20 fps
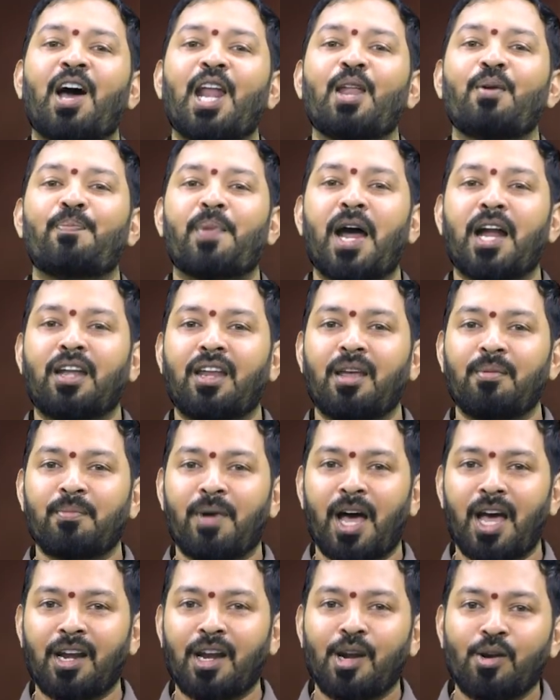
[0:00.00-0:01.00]
వాళ్ళు పార్టీ
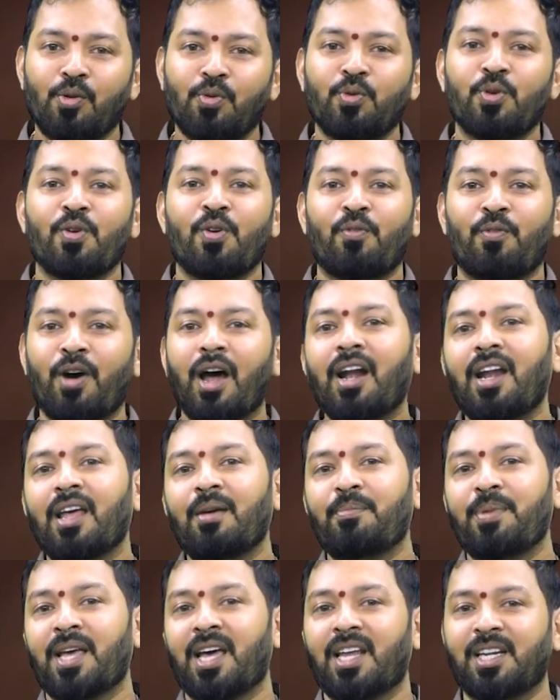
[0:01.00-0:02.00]
మారరు వాళ్లే
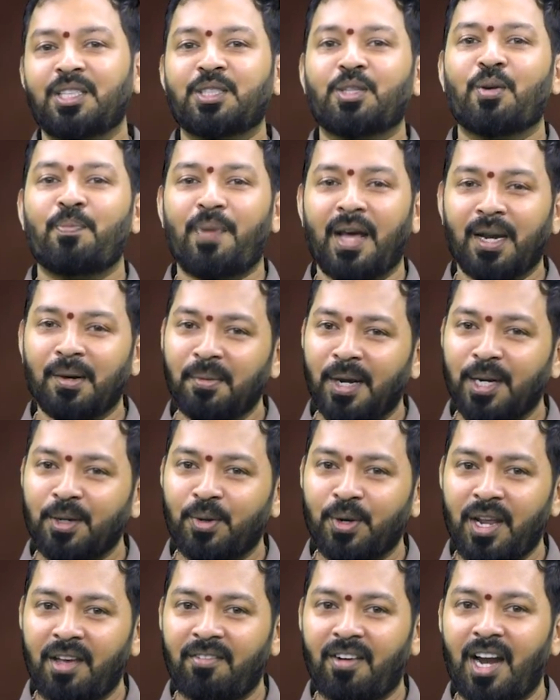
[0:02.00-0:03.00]
బీఆర్ఎస్కు బలం
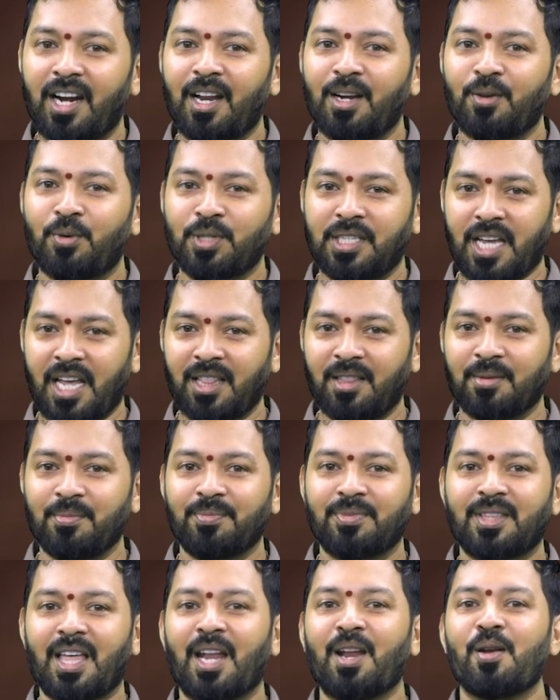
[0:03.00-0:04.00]
అనుకునే వాళ్ళను సైతం
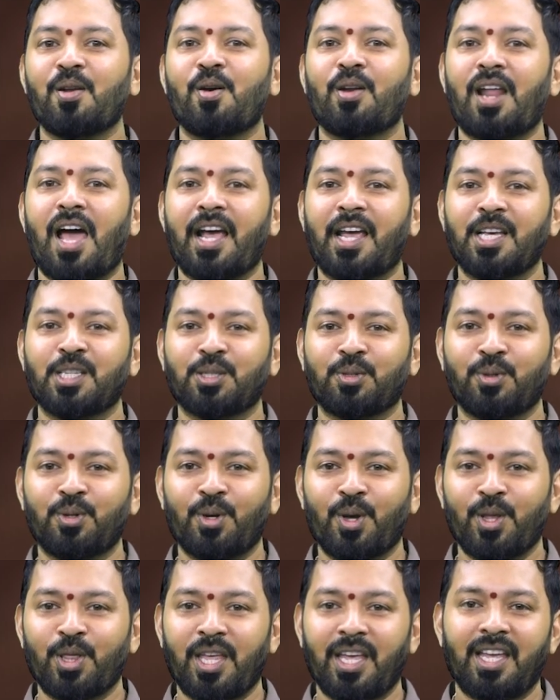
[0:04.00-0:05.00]
తనలో
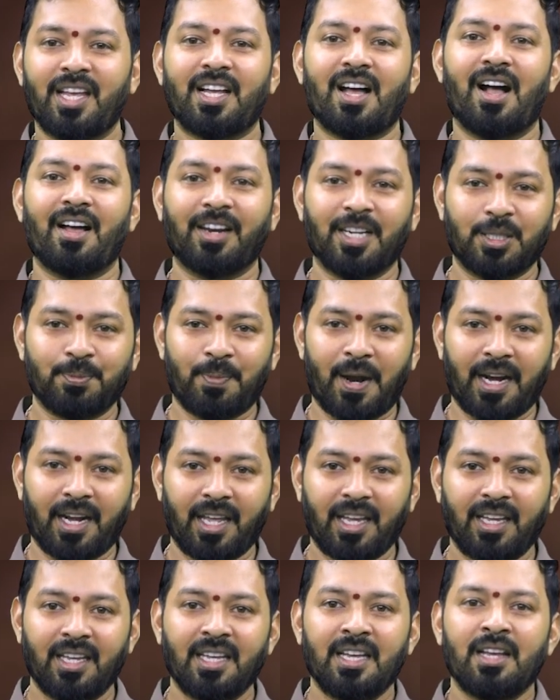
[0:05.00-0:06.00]
లాగేసుకుంటోంది కాంగ్రెస్ పార్టీ